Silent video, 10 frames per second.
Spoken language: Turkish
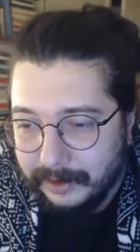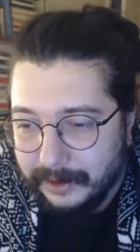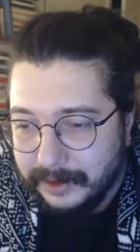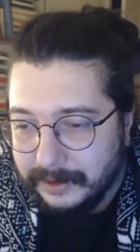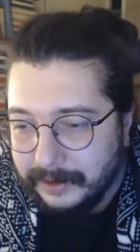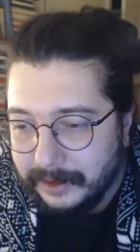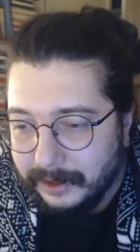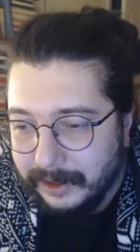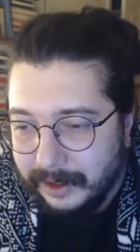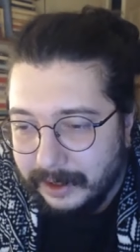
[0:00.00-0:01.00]

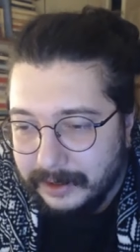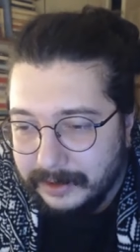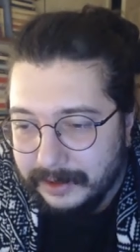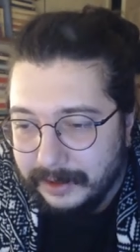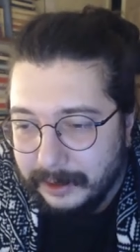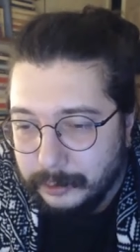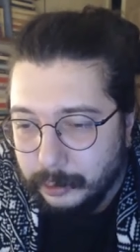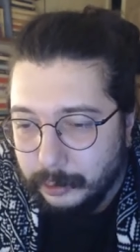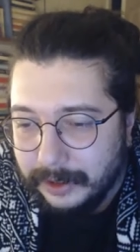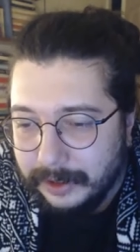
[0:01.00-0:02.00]
Hristiyan ilahisi ile
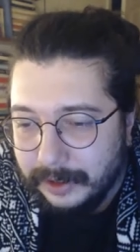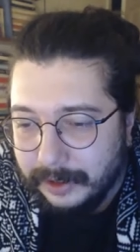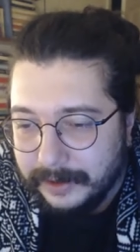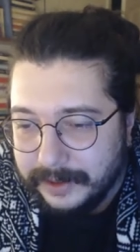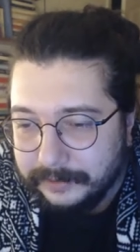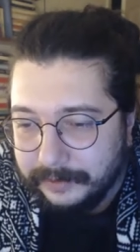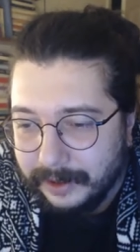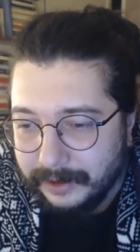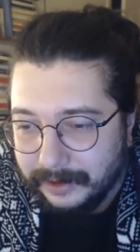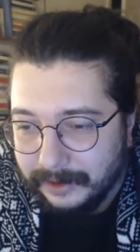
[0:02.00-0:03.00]
Sünni ilahisi
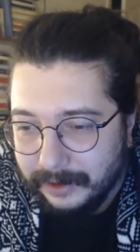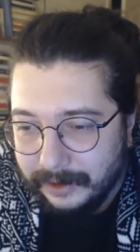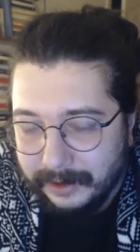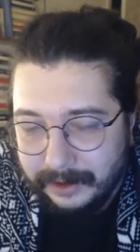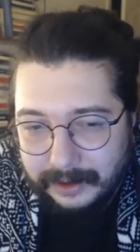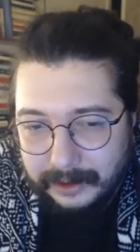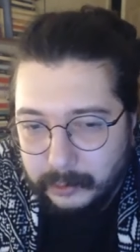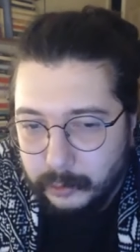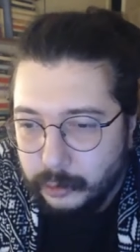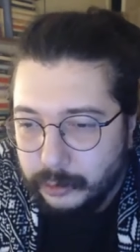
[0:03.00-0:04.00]
fark.
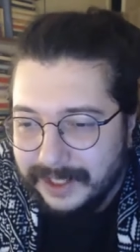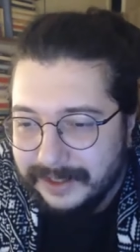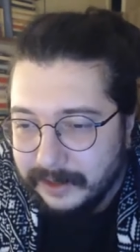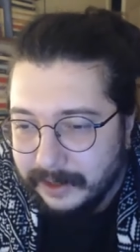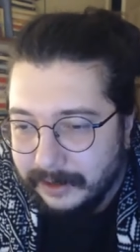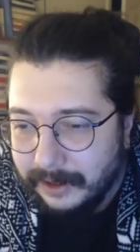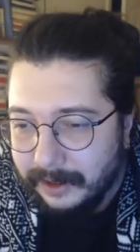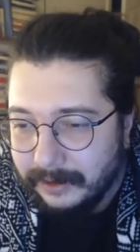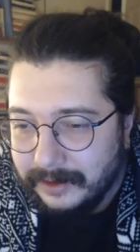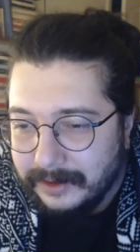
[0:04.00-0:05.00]
Üst insan ile
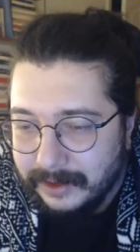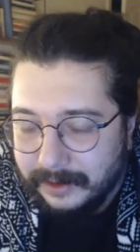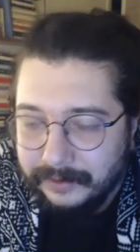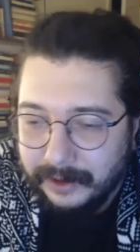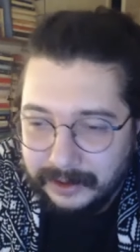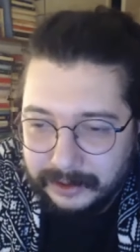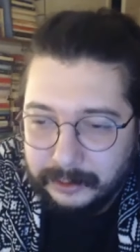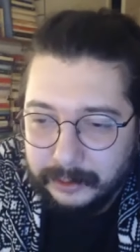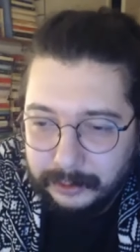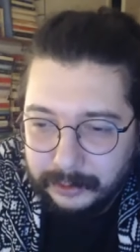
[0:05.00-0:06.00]
alt insan
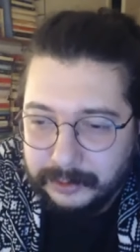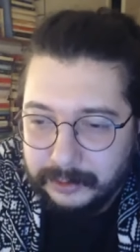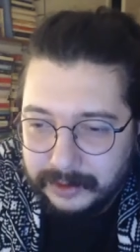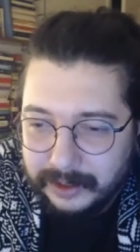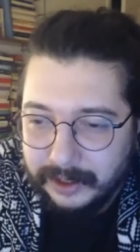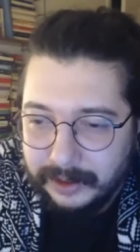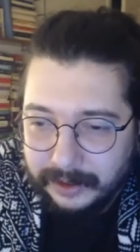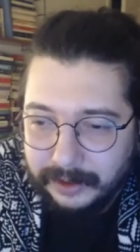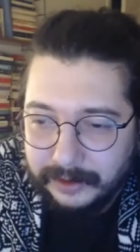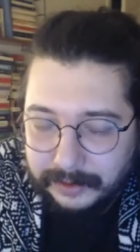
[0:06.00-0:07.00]
farkını görüyorsun
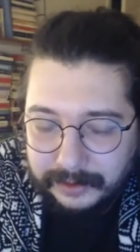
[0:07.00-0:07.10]
sahiden.